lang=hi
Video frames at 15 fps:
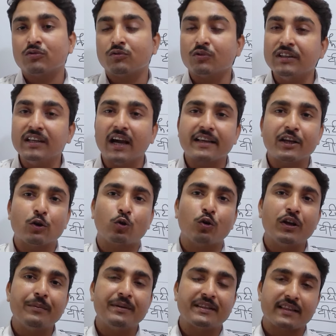तो दुनिया की
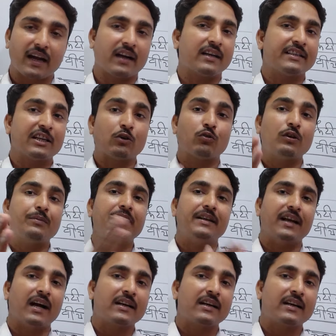कोई भी ताकत या कोई भी